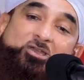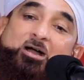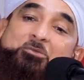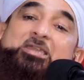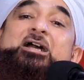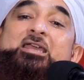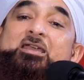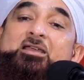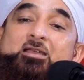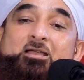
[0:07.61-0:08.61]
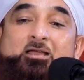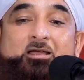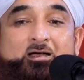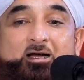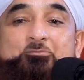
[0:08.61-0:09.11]
और हम क्या हैं
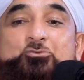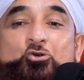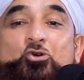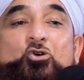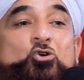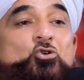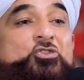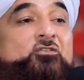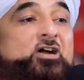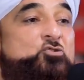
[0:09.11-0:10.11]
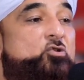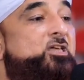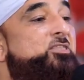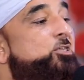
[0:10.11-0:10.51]
हम तो दवाइयों के